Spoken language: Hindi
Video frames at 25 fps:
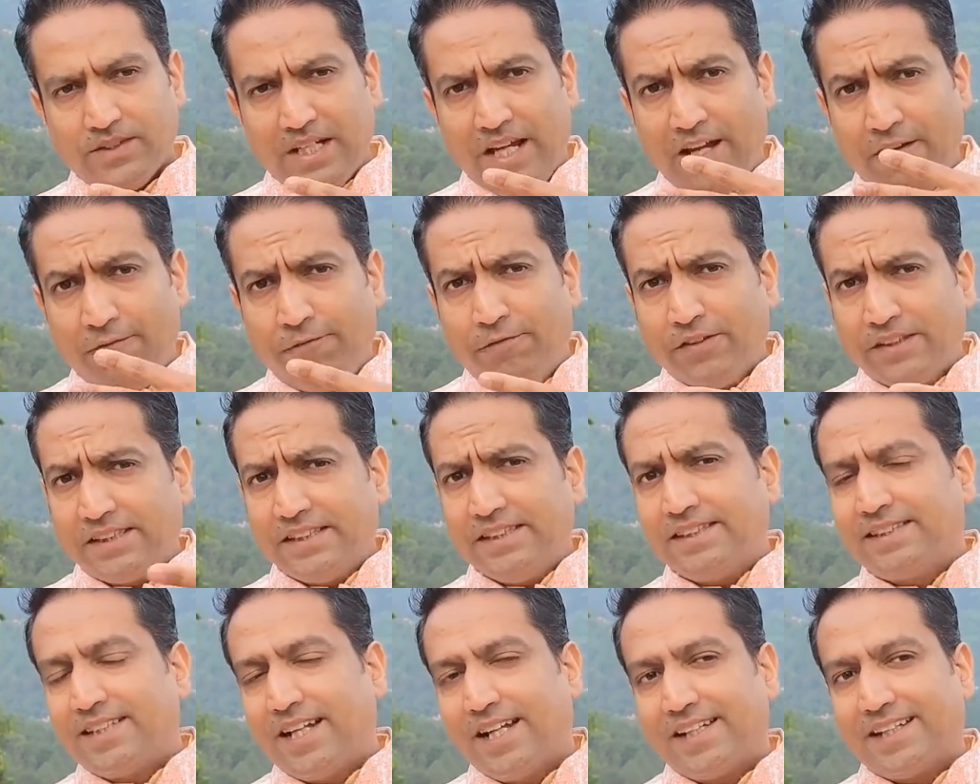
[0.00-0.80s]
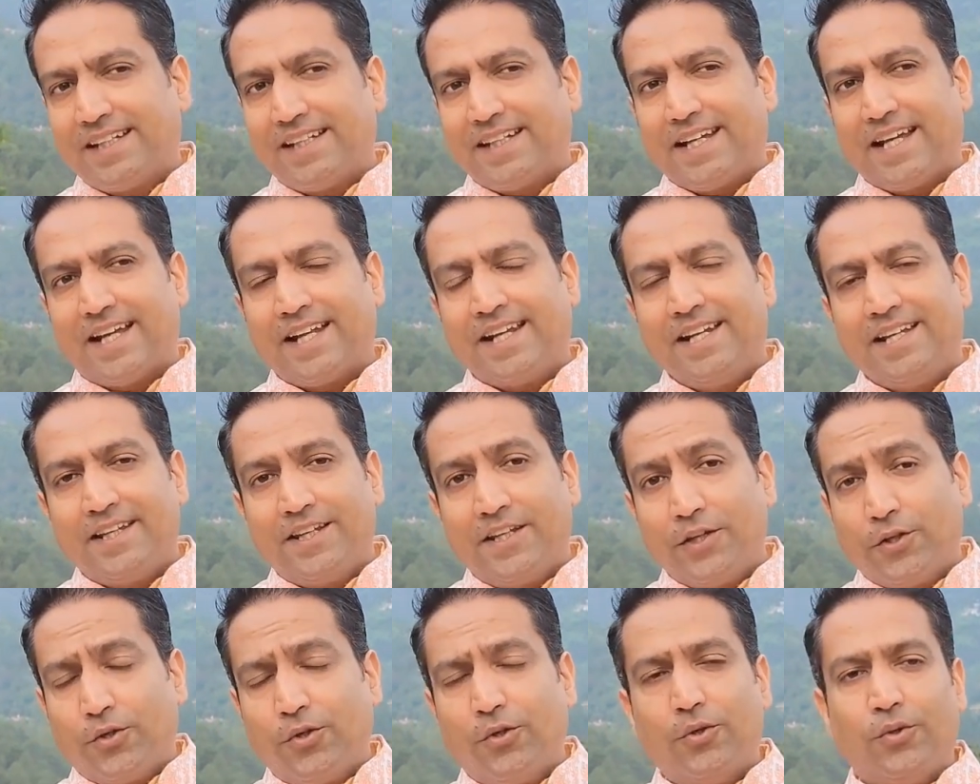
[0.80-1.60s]
एम्फोसिस डाल के कह रहे हैं
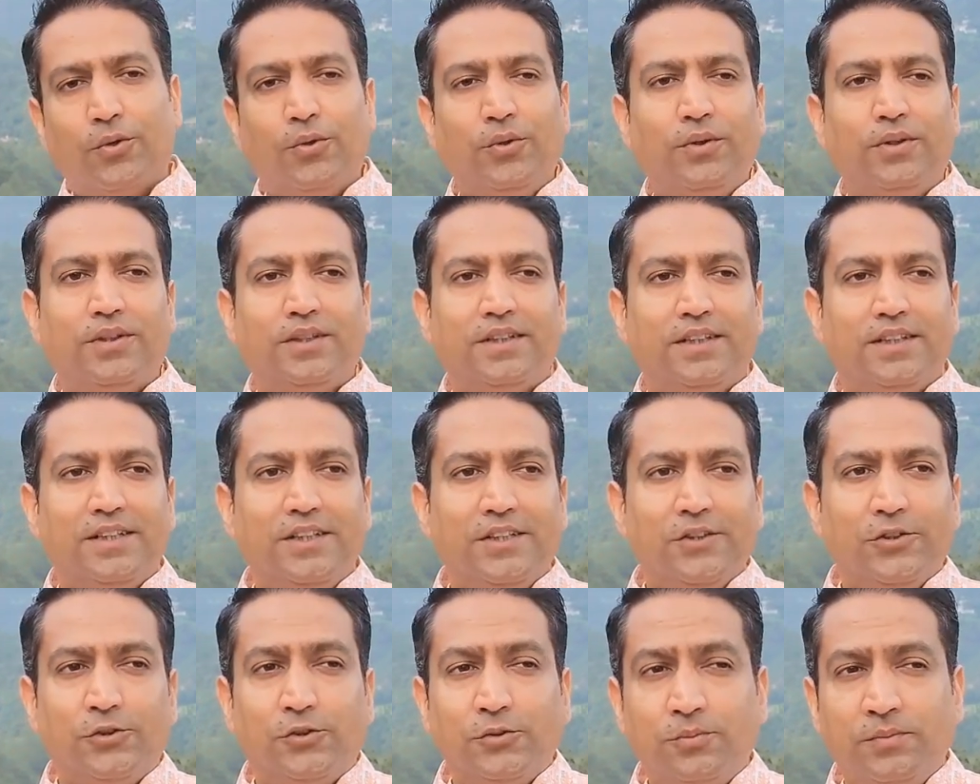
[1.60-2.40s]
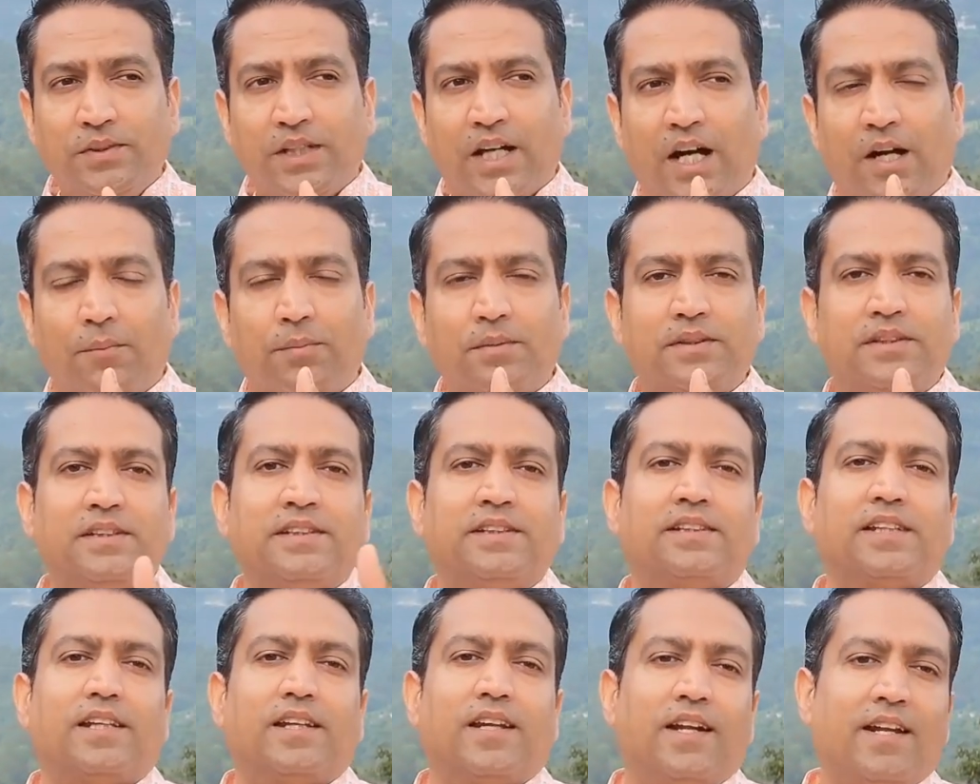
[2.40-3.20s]
देखो तुम यहाँ पे
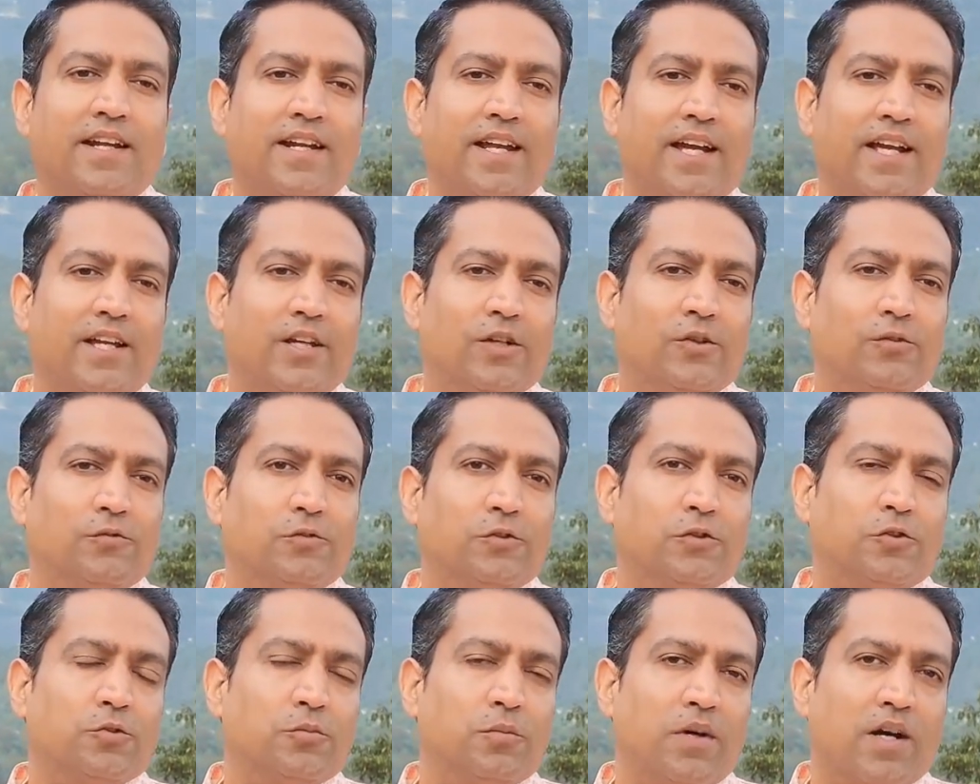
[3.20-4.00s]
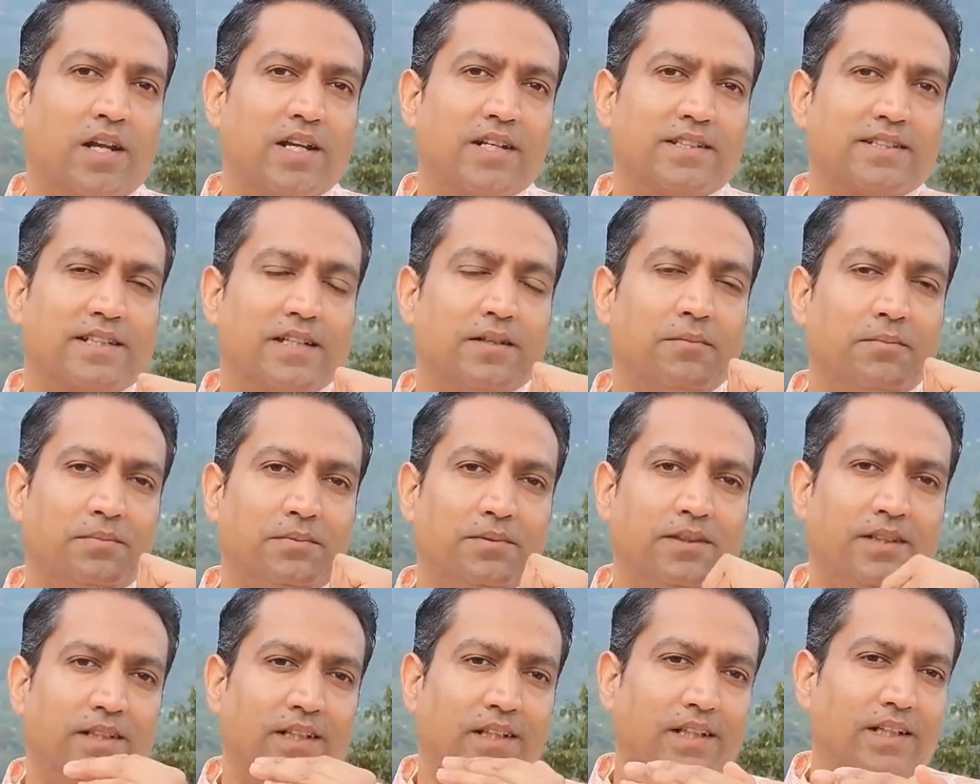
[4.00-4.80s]
जिनसे लड़ने आए हो वो तुम्हारे सब
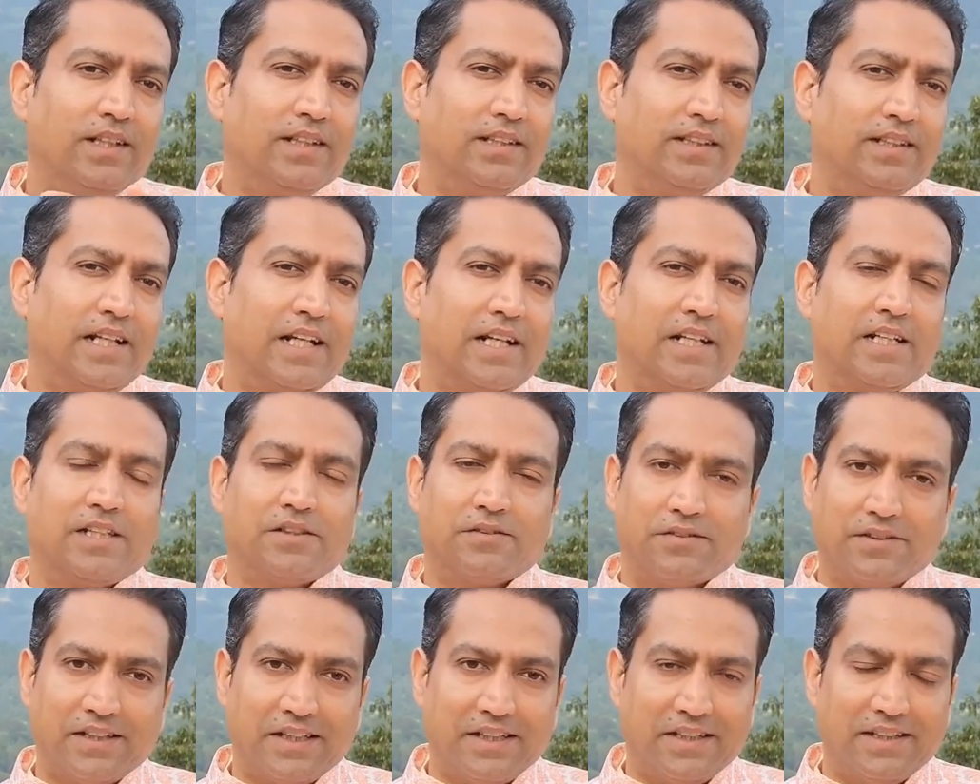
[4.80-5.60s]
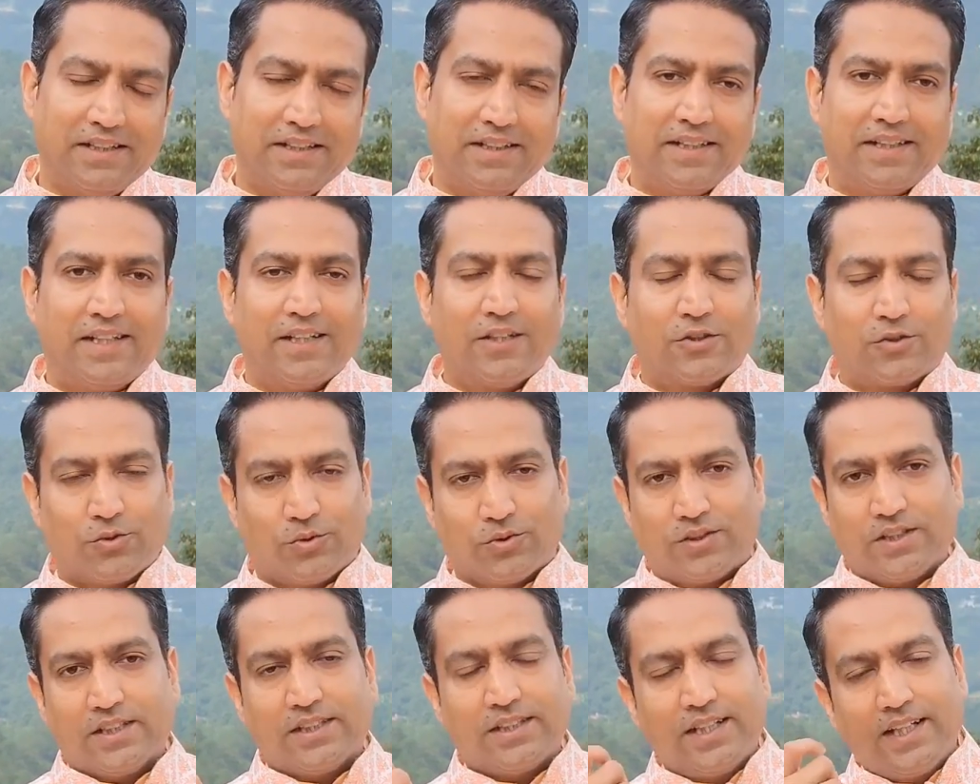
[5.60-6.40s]
रिलेटिव्स हैं देखिए
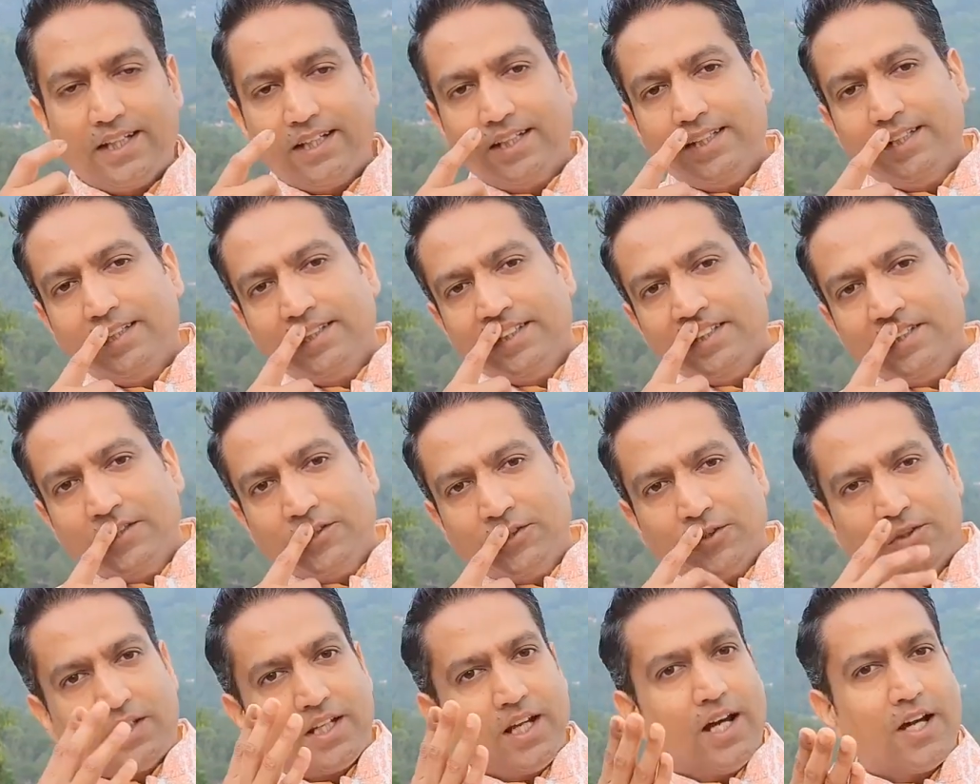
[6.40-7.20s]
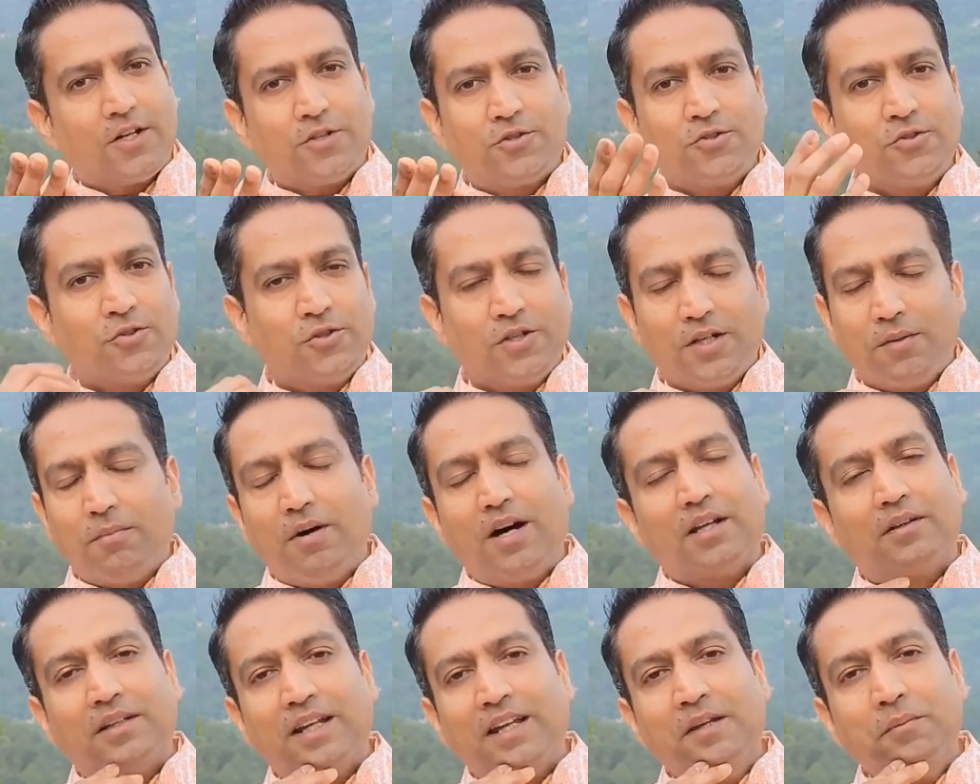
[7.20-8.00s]
सोचा जाए तो क्या अर्जुन को ये
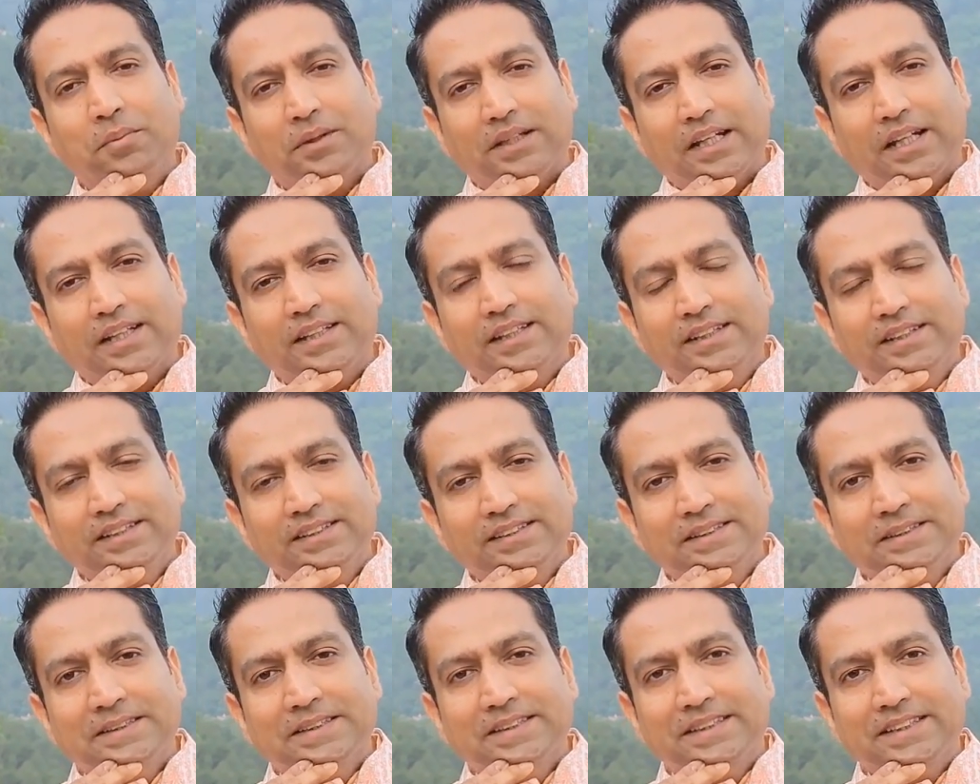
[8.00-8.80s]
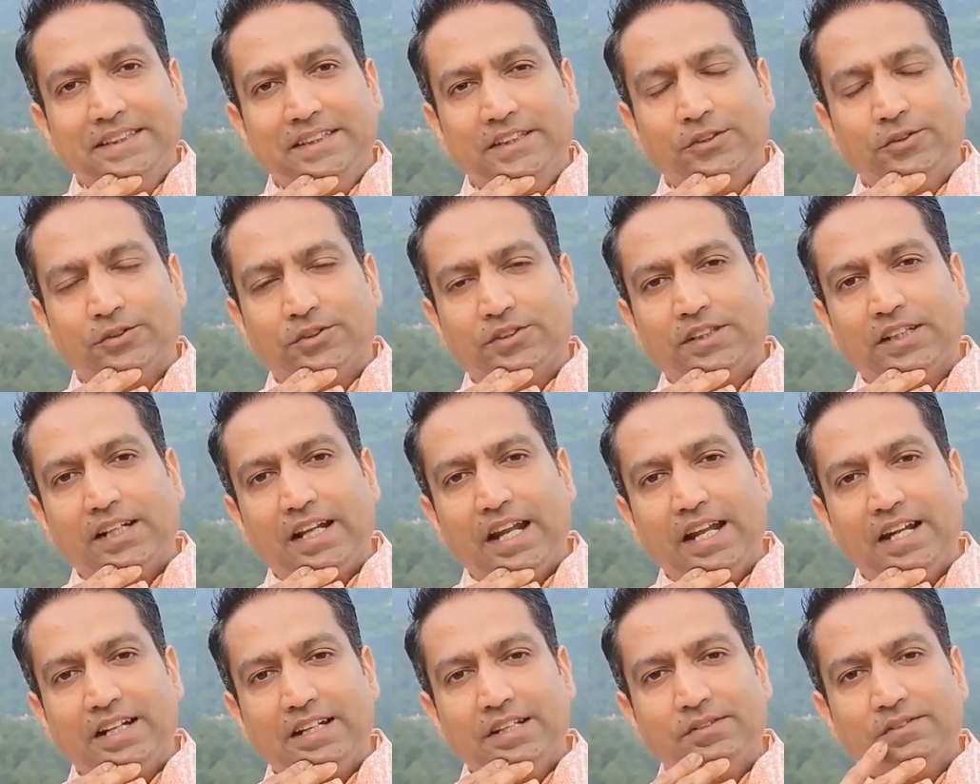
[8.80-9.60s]
बात नहीं पता थी कि उसके
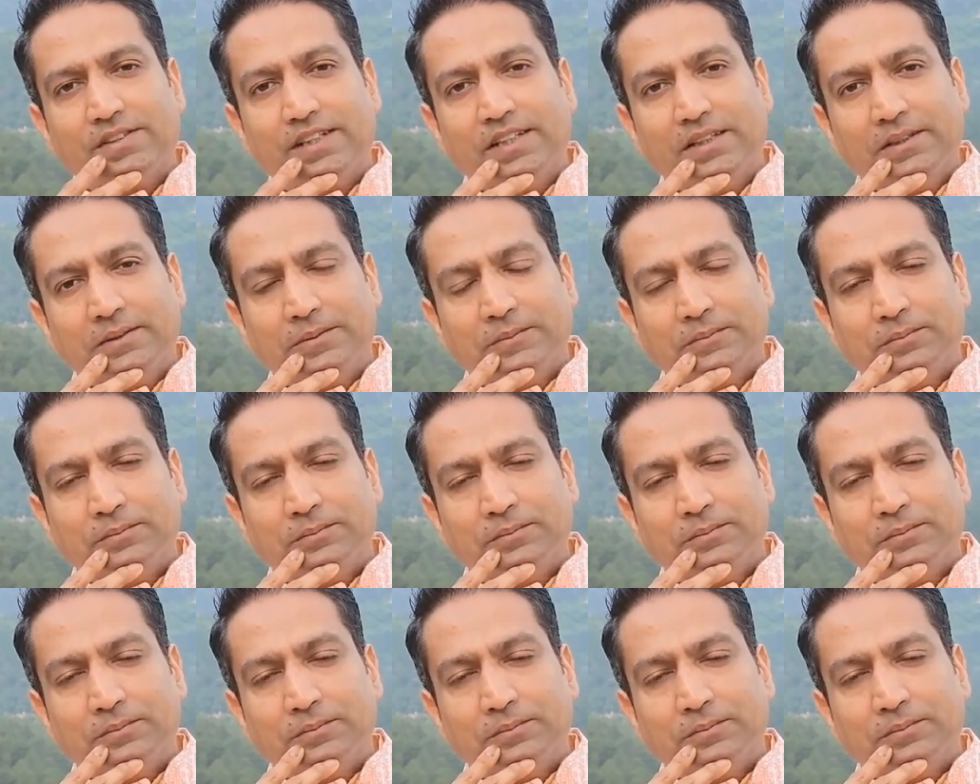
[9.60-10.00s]
रिलेटिव्स हैं